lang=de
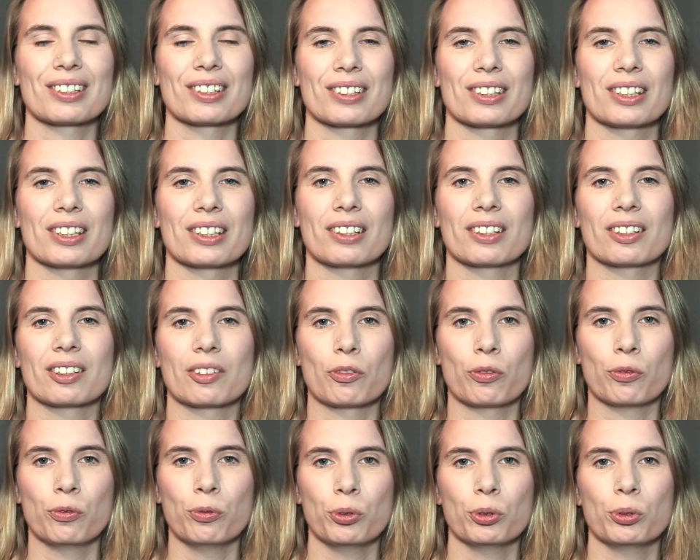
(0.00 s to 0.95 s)
Ihr seht,
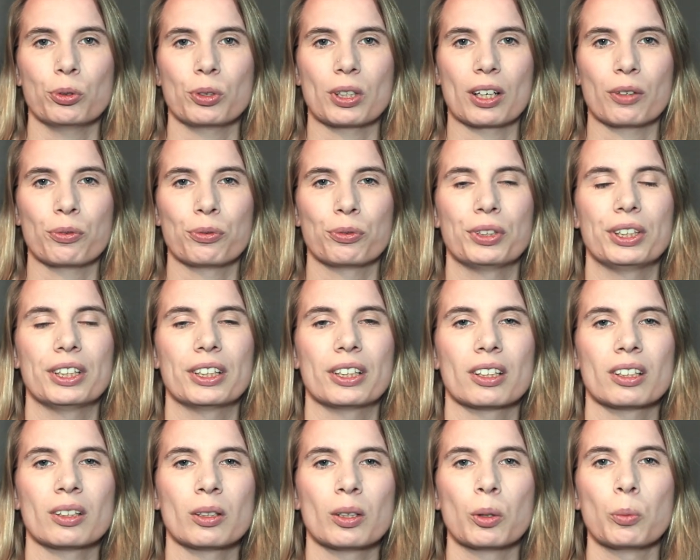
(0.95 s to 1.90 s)

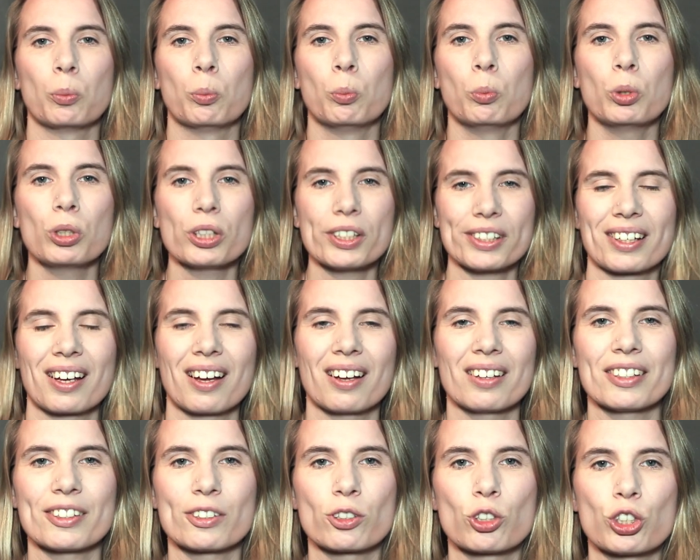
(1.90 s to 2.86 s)
fotografieren muss
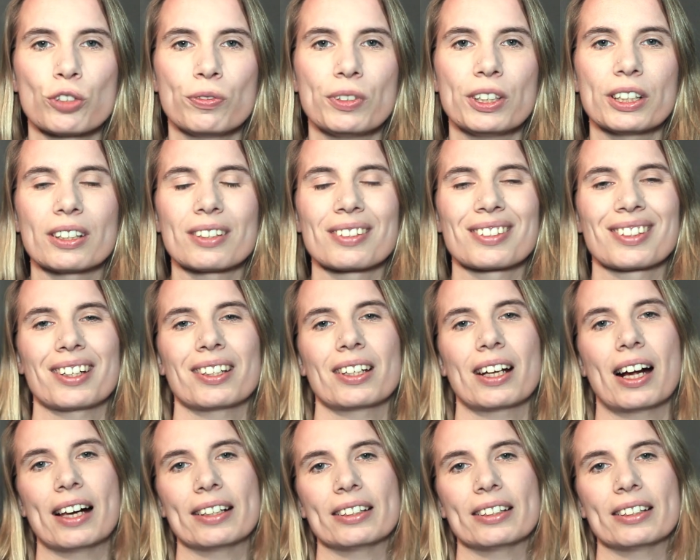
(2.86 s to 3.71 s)
gar nicht so schwierig sein.